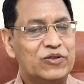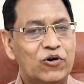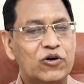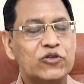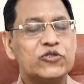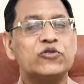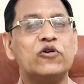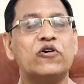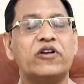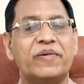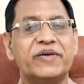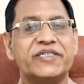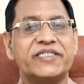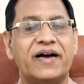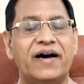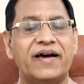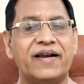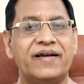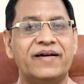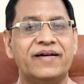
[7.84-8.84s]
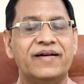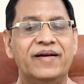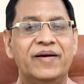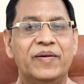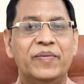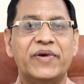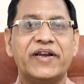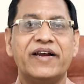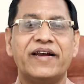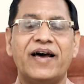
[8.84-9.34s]
दोस्तों नमस्कार
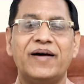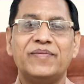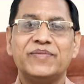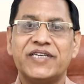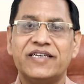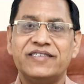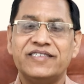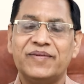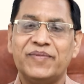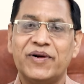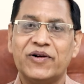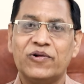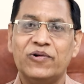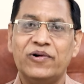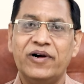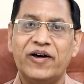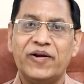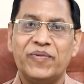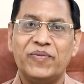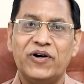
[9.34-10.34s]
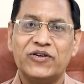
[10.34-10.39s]
मेरा नाम संजय मग्गू है और